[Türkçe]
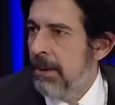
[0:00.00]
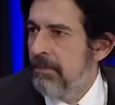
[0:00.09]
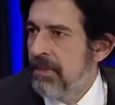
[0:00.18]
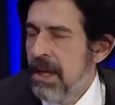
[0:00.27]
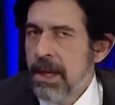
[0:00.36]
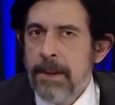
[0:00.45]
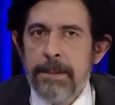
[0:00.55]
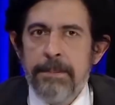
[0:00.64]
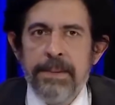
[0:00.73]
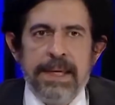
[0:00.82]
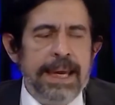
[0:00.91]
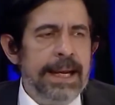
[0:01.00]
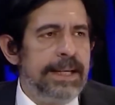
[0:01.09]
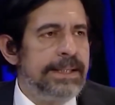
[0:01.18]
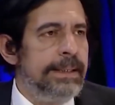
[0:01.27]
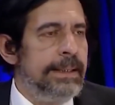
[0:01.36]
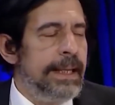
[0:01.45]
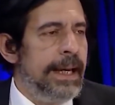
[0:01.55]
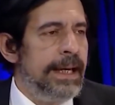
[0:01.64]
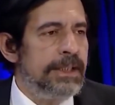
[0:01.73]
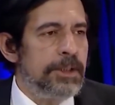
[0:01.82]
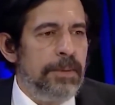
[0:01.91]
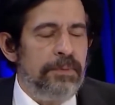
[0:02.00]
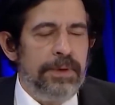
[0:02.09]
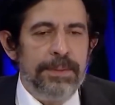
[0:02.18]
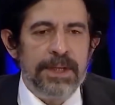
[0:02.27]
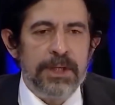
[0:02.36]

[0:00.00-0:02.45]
ee, bir keresinde yalnız bir